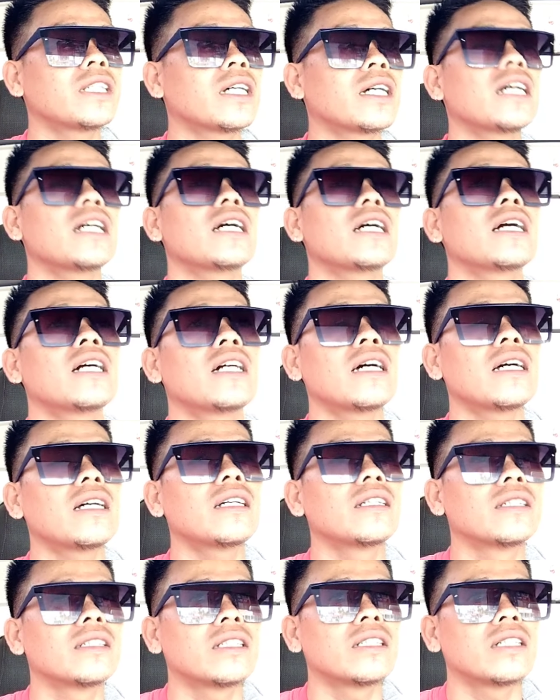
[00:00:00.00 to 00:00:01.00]
At saka,
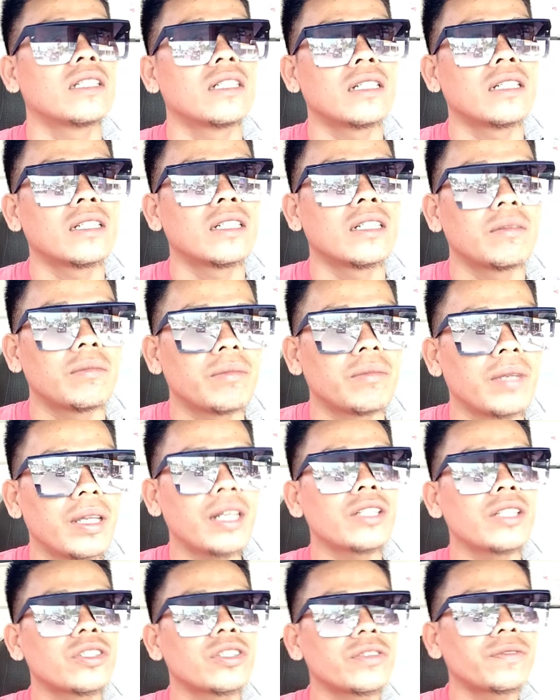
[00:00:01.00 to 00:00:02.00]

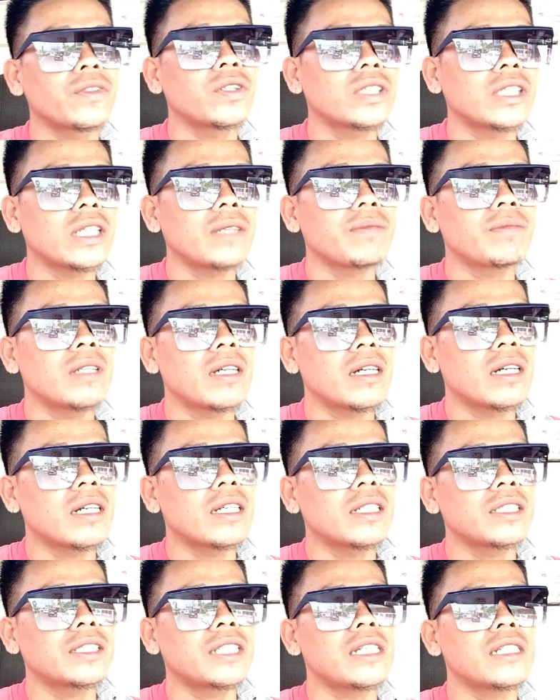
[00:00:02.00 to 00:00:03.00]
very supportive
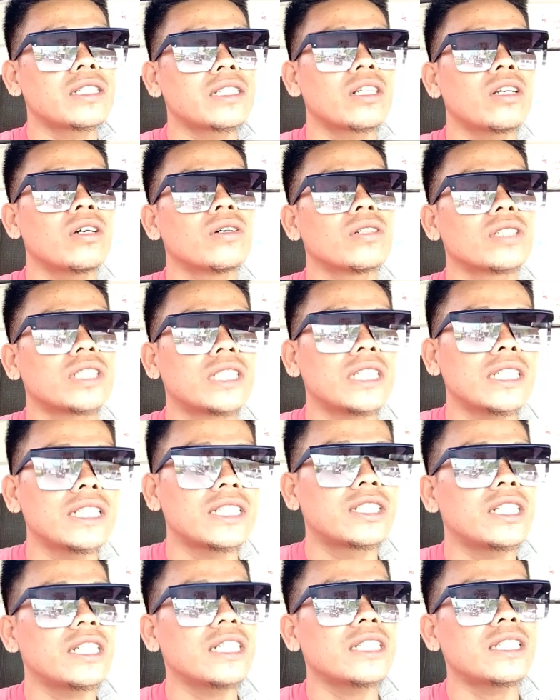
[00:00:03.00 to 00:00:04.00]
na sis ko,
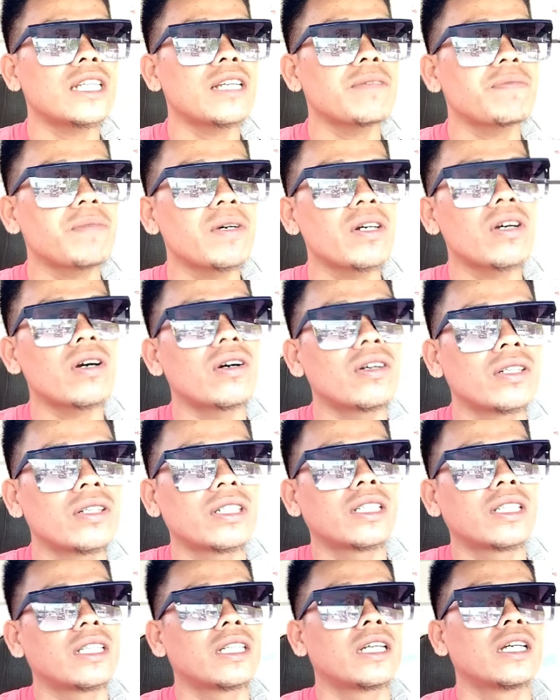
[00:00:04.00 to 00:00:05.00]
sis GC po.
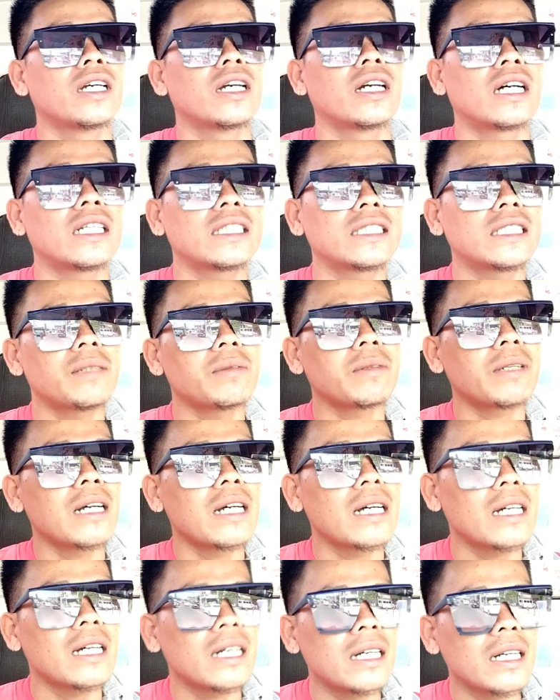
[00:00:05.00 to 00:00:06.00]
At sa
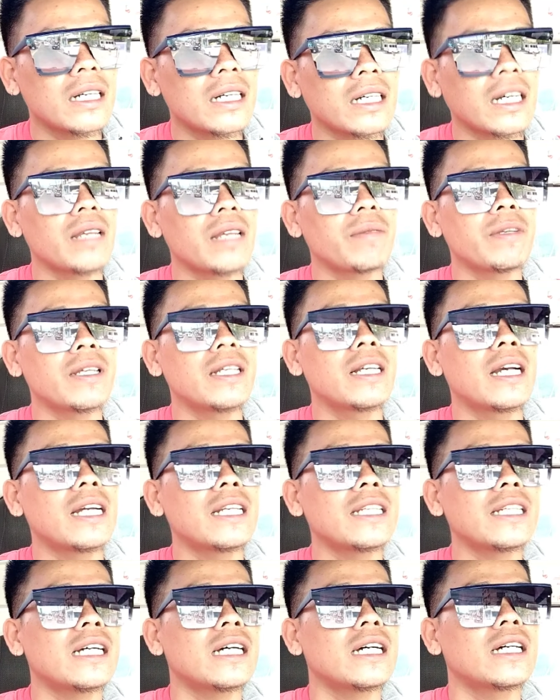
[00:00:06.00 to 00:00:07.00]
mga
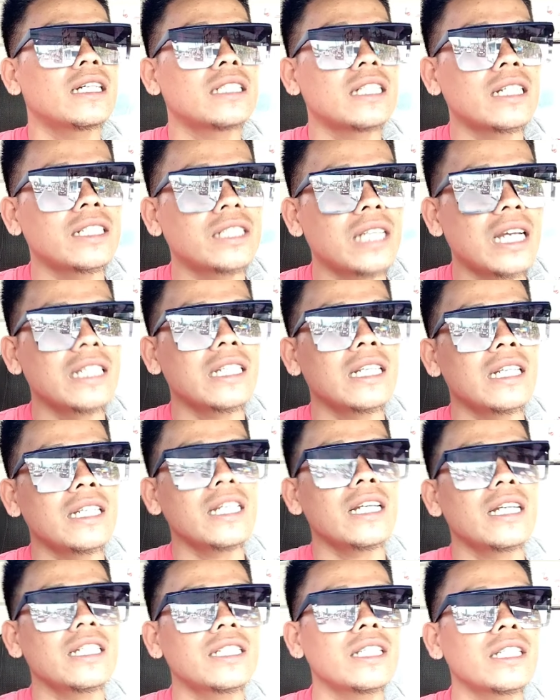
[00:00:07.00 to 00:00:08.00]
kaibigan niya sa
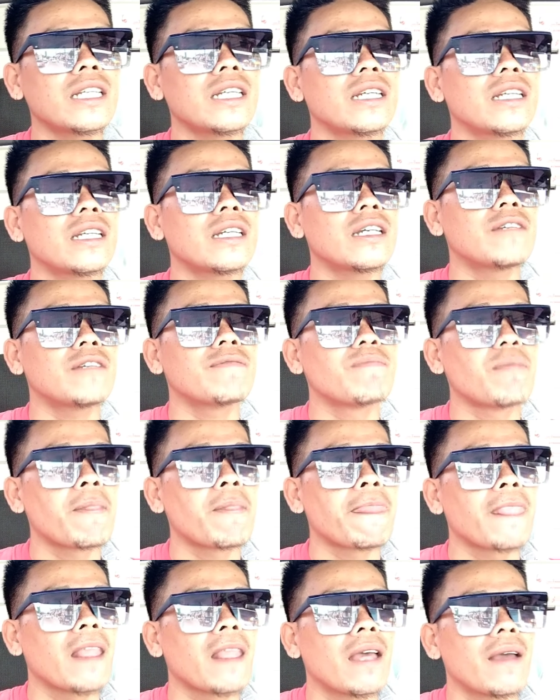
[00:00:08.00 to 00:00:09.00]
channel niya, si
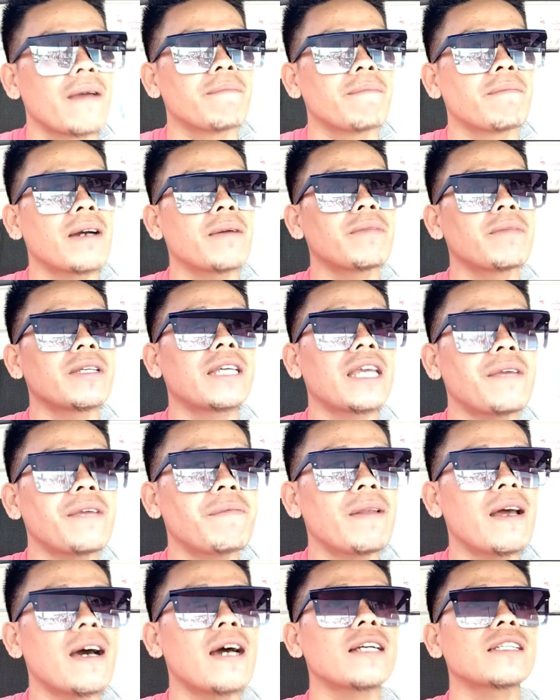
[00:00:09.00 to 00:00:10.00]
Mami
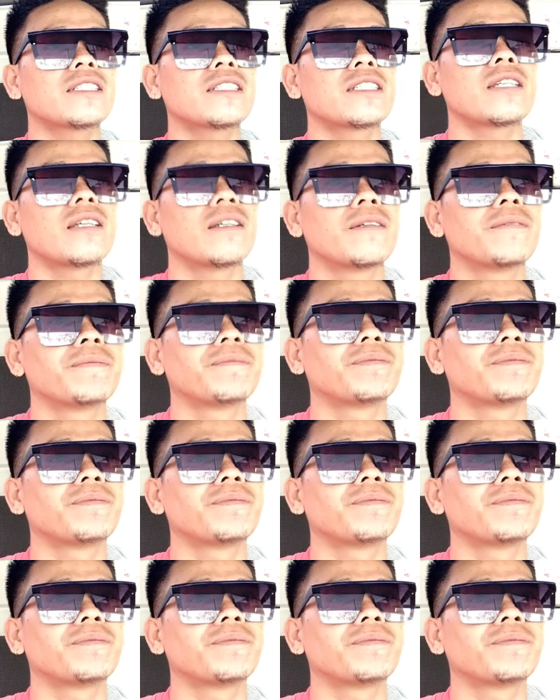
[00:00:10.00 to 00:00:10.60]
K Vlogs.